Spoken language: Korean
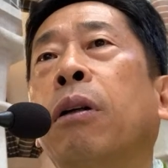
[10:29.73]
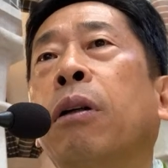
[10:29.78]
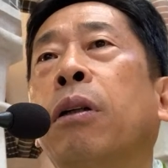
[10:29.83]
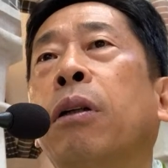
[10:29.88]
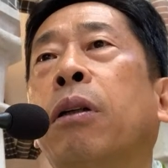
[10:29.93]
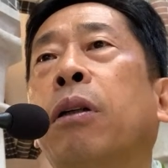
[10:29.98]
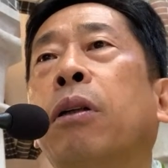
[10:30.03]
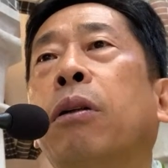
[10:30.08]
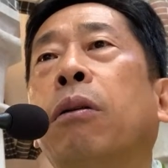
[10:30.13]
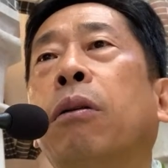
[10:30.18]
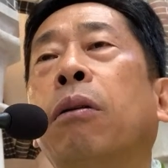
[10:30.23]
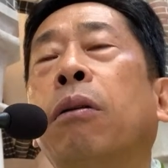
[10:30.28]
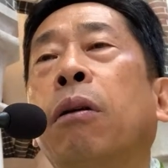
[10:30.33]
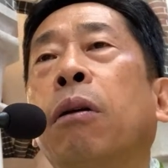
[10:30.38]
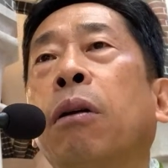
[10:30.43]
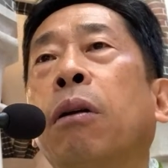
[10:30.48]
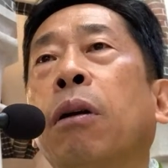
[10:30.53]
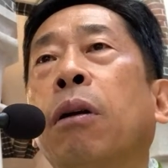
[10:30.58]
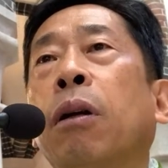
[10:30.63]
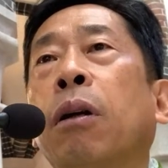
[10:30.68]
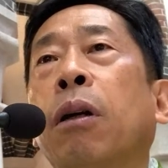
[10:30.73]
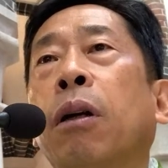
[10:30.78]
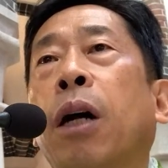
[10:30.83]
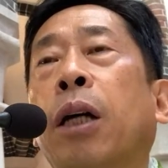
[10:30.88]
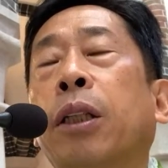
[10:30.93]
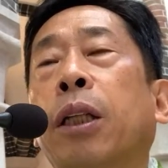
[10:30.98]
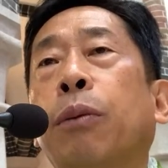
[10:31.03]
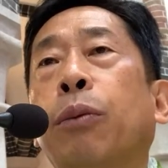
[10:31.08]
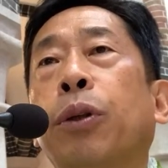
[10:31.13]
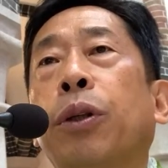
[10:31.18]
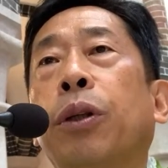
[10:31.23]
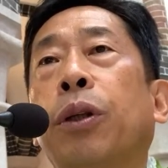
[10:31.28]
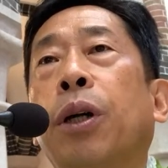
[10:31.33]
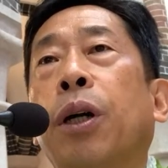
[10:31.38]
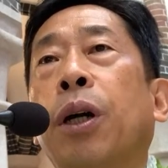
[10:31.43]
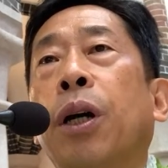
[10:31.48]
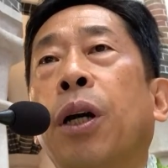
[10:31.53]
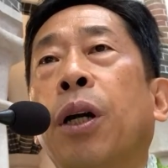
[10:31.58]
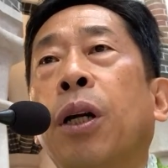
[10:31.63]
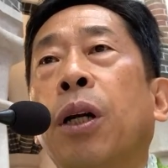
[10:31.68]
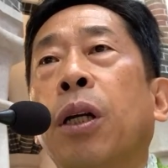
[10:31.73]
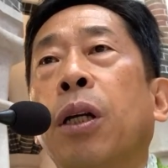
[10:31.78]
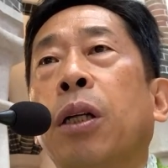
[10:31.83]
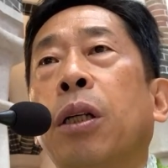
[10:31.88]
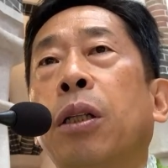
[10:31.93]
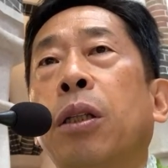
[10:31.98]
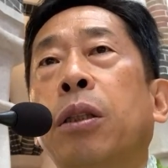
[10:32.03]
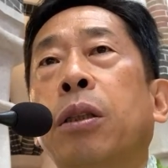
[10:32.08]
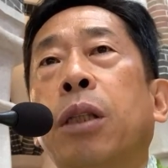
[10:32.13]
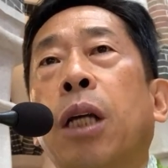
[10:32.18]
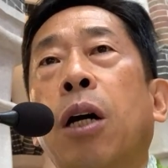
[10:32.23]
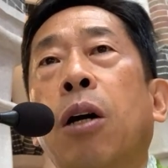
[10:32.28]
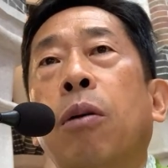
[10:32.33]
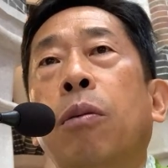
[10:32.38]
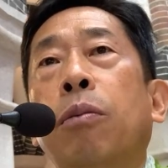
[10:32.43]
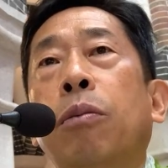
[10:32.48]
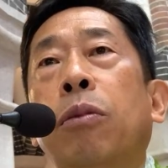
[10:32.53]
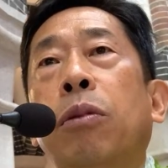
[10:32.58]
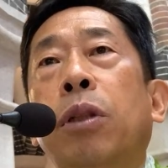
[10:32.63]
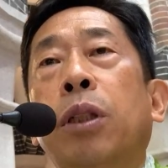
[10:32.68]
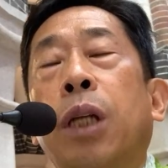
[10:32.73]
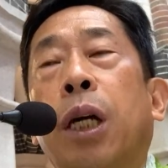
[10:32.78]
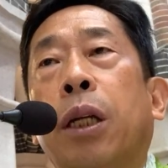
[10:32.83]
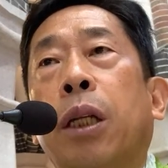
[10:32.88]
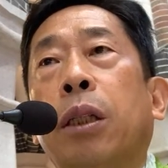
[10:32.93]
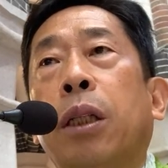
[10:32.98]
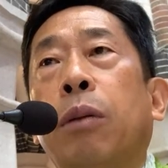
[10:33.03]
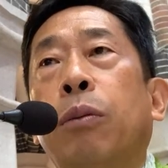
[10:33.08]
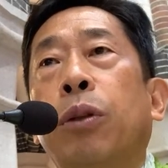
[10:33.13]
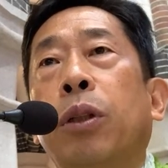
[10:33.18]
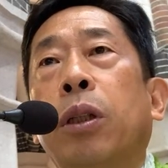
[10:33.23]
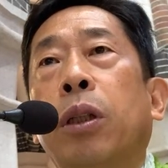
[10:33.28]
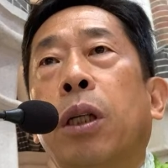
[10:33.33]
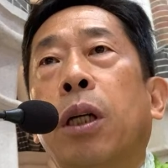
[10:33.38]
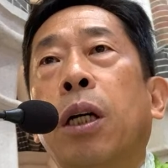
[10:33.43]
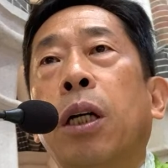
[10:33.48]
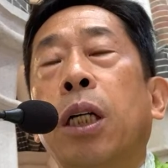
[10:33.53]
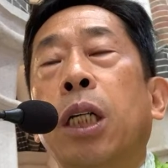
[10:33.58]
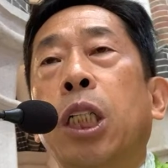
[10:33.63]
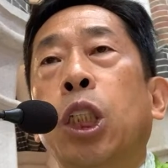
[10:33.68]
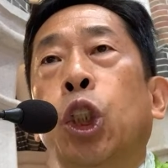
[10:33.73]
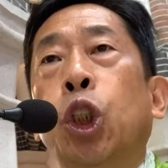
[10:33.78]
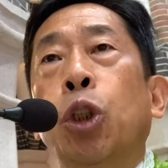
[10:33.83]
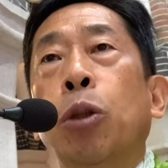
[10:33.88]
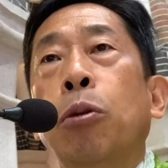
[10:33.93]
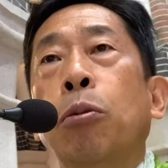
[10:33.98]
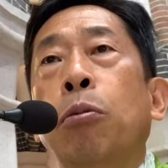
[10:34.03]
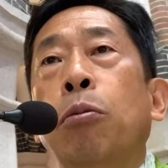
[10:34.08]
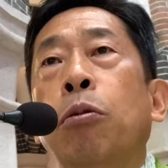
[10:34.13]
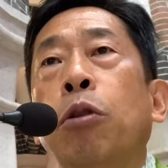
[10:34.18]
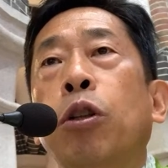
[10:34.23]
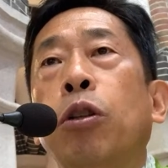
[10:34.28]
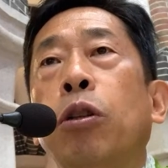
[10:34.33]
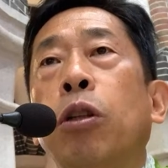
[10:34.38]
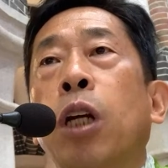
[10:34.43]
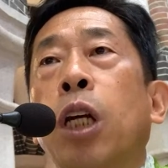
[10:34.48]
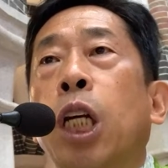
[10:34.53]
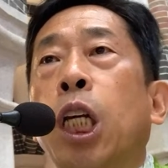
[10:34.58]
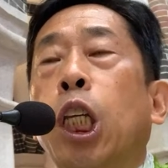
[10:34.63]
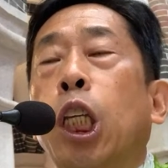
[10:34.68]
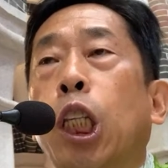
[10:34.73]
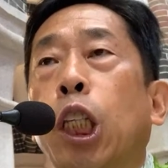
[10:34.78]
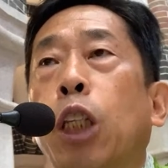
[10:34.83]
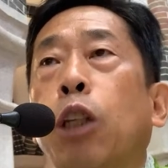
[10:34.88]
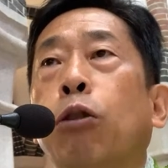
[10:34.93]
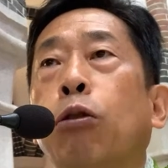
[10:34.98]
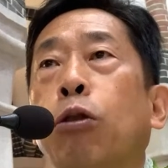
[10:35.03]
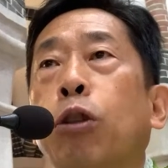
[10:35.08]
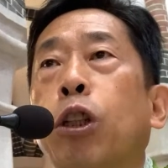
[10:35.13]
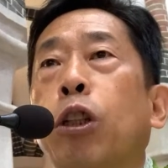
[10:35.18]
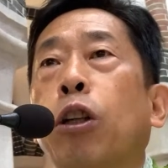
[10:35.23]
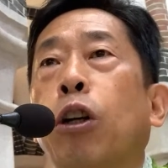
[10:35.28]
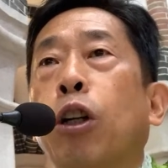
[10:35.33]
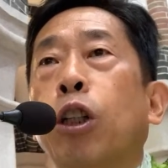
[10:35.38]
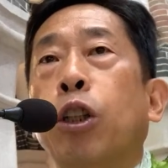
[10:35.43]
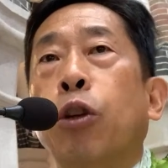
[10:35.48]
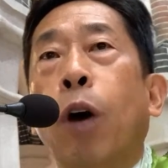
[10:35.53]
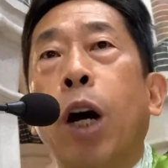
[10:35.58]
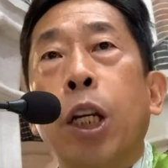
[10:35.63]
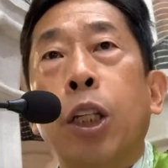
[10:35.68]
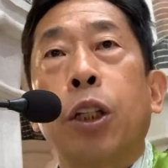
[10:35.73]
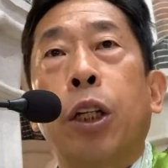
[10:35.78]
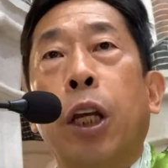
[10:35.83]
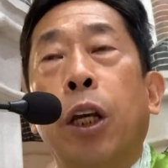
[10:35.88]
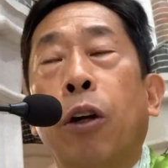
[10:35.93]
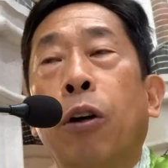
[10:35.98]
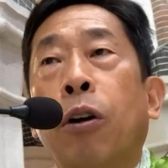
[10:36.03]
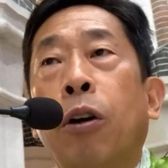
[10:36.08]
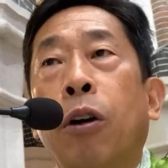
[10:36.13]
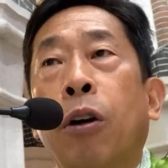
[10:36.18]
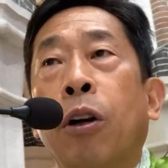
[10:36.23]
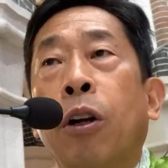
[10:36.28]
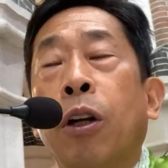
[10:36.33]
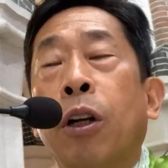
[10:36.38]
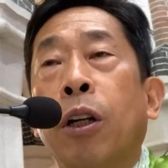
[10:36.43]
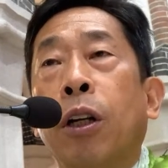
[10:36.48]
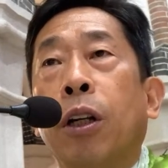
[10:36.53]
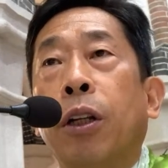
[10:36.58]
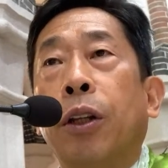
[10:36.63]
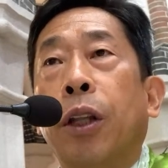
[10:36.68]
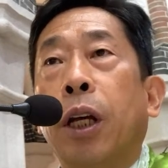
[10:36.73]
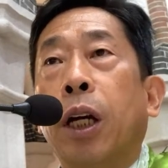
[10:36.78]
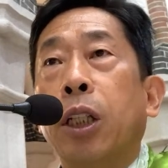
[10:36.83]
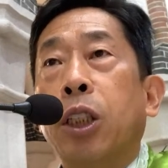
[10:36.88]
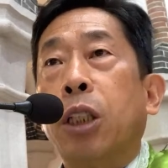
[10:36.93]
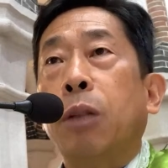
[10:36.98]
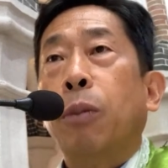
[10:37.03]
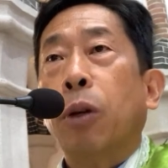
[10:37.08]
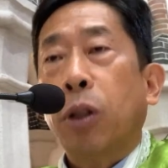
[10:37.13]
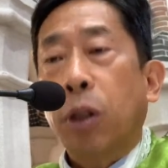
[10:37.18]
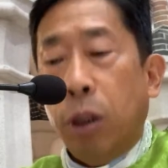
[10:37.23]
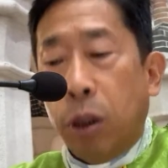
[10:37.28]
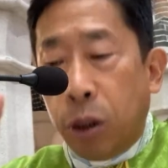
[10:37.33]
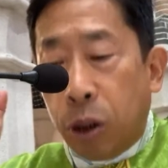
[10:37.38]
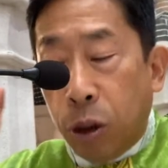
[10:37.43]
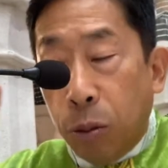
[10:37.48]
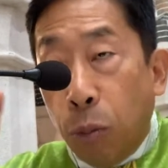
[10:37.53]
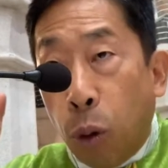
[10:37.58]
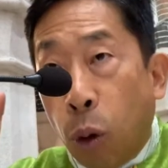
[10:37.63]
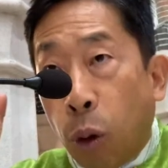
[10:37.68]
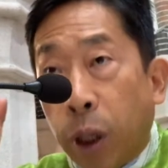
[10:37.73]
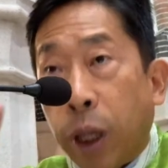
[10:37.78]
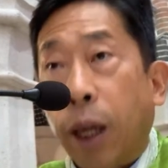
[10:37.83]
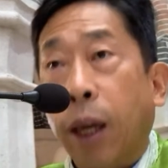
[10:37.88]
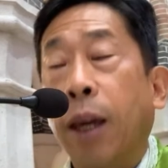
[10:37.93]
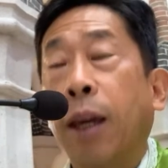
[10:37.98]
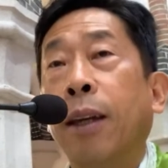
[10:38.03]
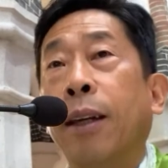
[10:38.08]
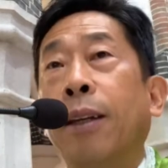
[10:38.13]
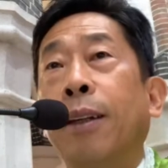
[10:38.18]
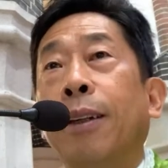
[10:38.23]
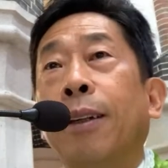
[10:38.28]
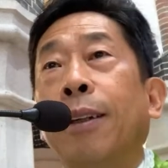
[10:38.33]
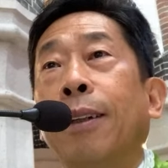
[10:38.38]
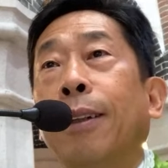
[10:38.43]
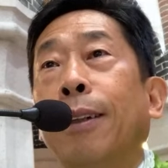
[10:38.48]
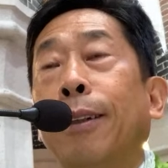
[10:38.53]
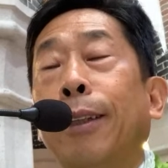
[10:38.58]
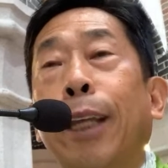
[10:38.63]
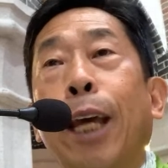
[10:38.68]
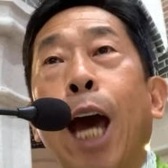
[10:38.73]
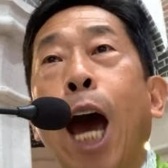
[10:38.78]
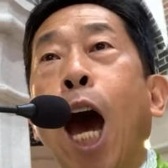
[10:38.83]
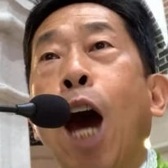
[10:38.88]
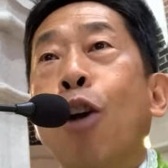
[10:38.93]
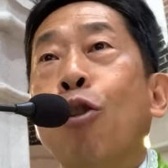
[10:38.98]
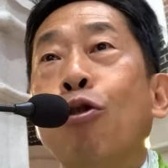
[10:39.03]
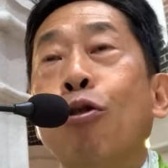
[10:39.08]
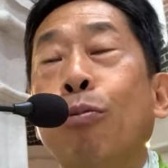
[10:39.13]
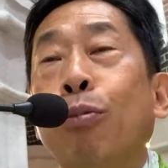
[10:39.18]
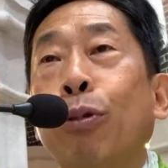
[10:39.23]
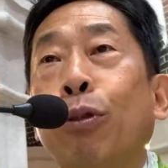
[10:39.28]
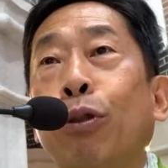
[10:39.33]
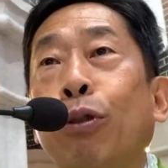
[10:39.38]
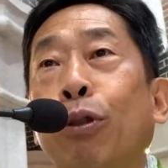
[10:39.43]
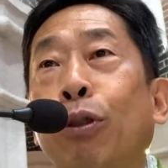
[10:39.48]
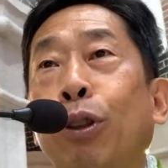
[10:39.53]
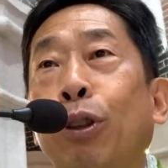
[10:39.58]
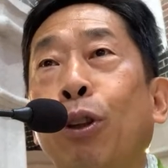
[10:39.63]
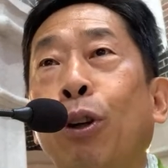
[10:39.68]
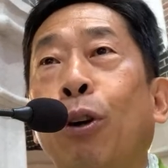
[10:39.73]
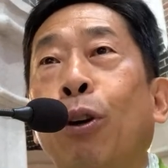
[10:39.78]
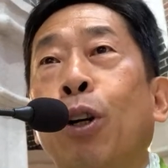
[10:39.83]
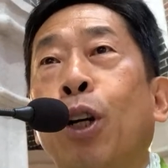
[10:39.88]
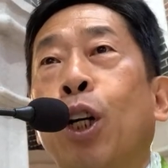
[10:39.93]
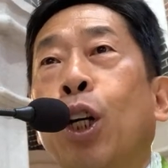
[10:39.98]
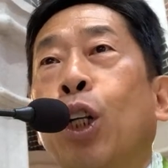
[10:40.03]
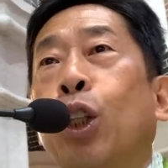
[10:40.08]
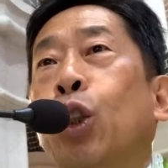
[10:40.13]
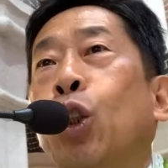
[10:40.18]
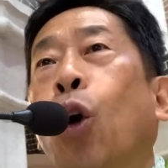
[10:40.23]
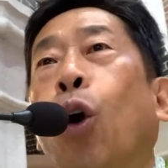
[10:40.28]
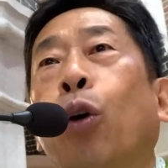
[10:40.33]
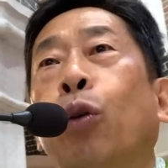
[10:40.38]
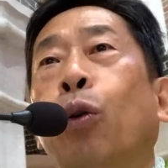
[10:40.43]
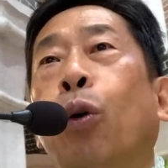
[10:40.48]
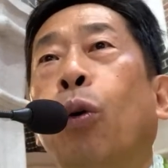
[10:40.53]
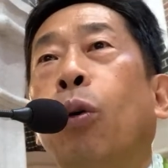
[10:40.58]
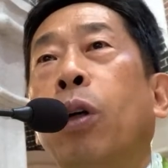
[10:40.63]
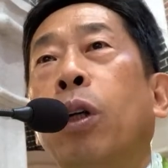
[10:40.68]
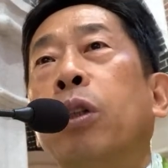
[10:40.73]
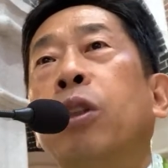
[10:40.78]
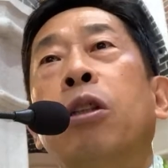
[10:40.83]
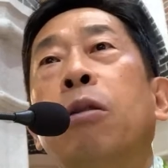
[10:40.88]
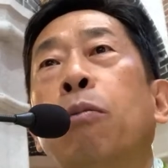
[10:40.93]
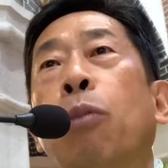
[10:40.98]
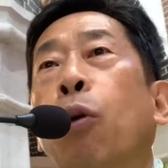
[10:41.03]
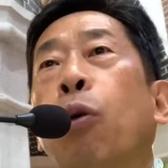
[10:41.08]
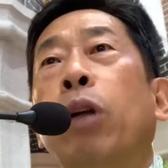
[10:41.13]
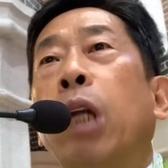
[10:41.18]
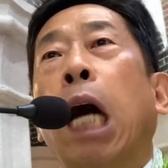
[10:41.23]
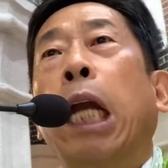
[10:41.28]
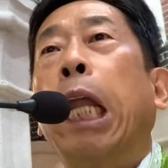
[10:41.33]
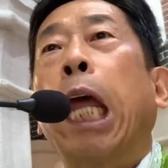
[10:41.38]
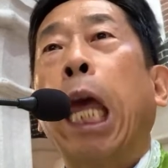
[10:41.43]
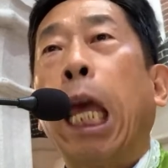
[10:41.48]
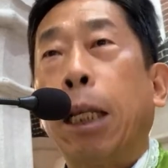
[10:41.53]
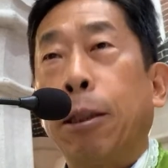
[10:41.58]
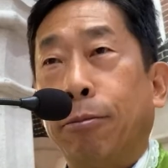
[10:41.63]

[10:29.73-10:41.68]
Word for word: 그리고 하다 보니까 싸움을 잘하다 보니까 승 이기고 지는 것이 확실해요. 내가 지면은 승복해. 근데 한국 분들은요, 저도 승복은 안 해.